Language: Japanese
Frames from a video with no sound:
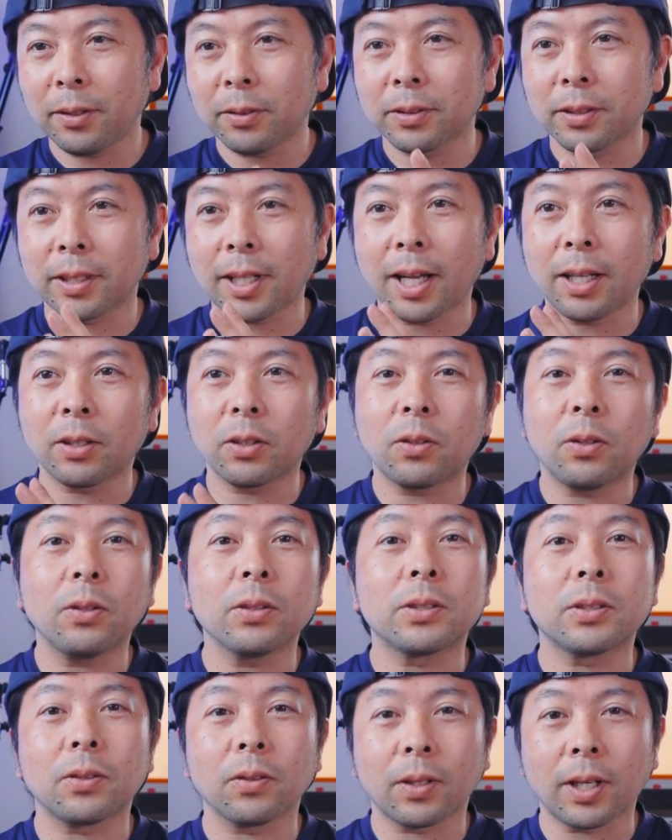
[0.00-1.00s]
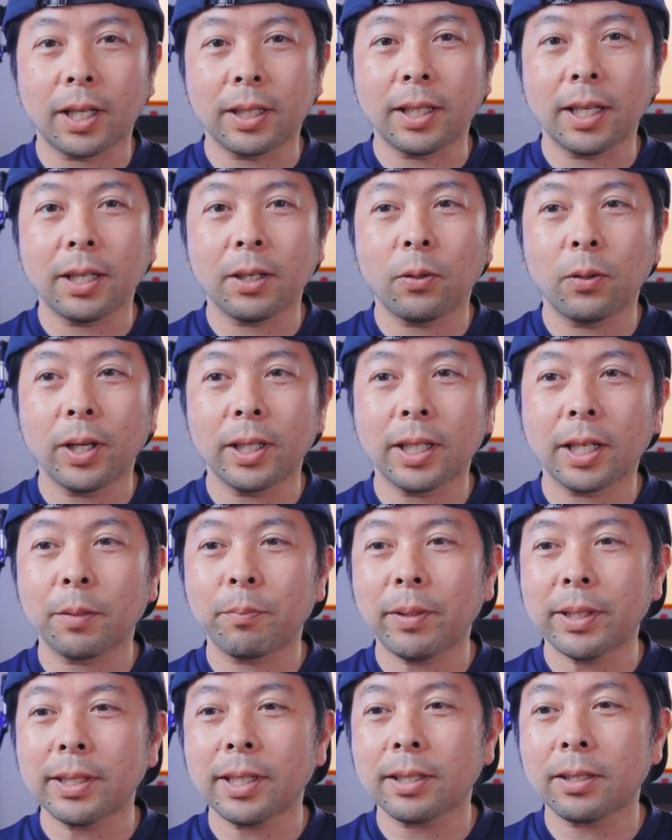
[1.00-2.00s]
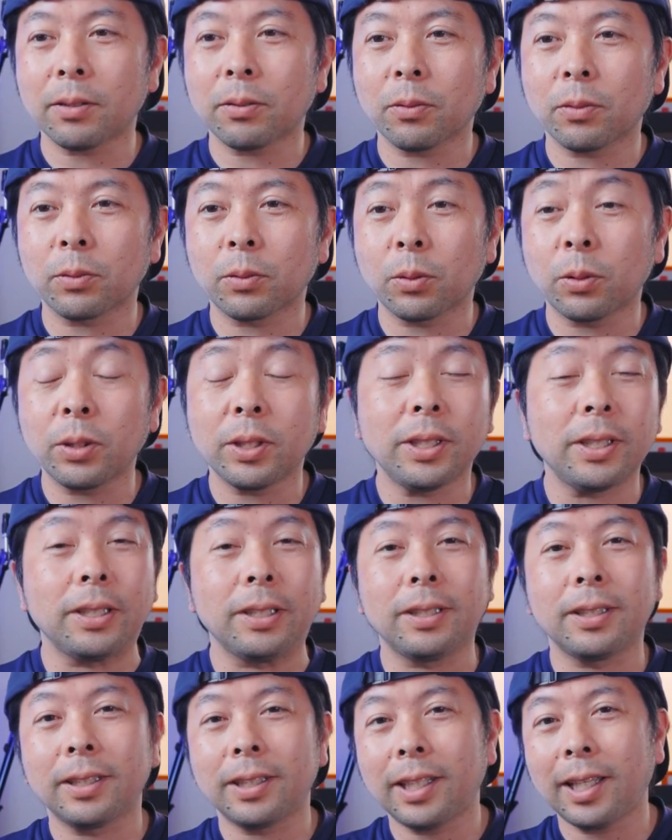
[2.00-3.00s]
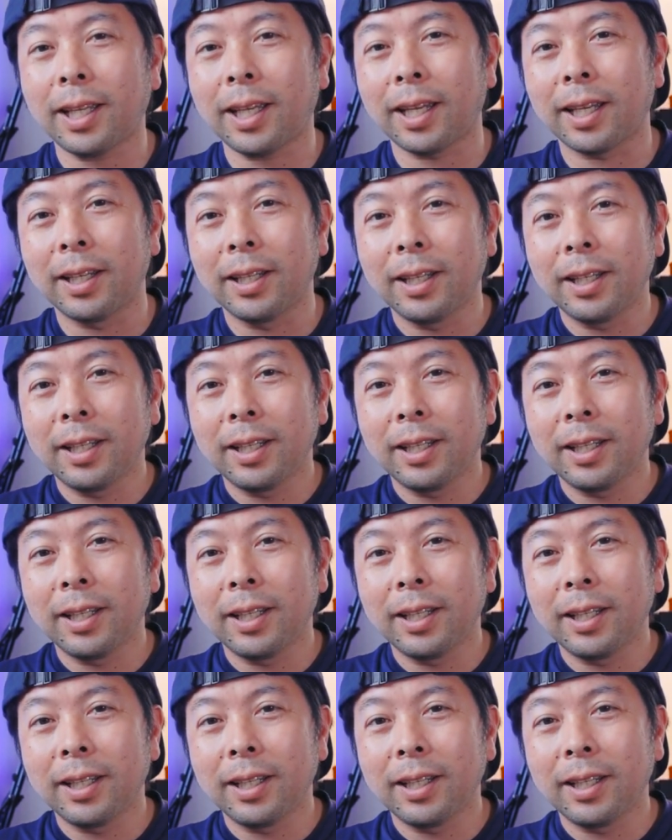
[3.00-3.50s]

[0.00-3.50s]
よく観光地とかね、お花がいっぱい咲いてるとこ撮りに行って、